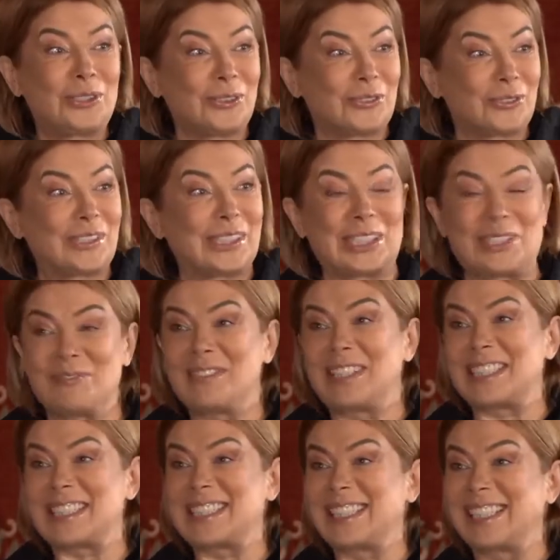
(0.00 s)
тут в этом
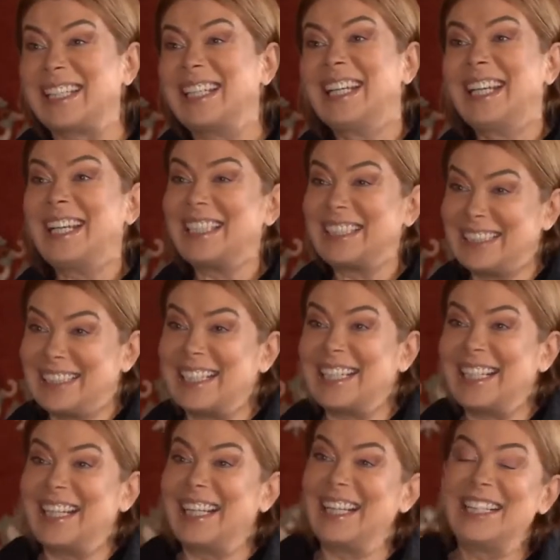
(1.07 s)
месте. Да, Цитрус
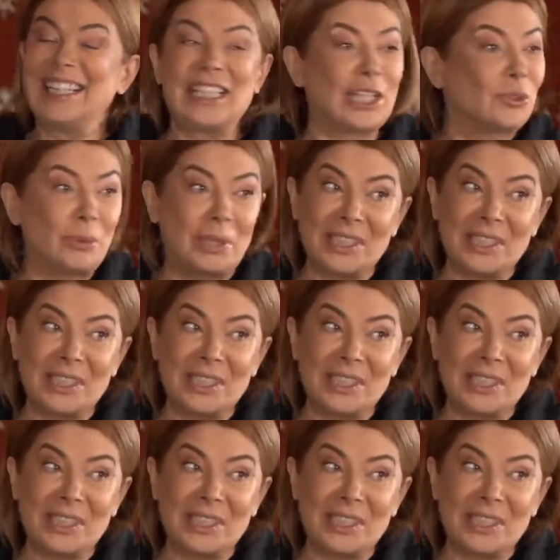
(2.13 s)
меня любит. Я думаю,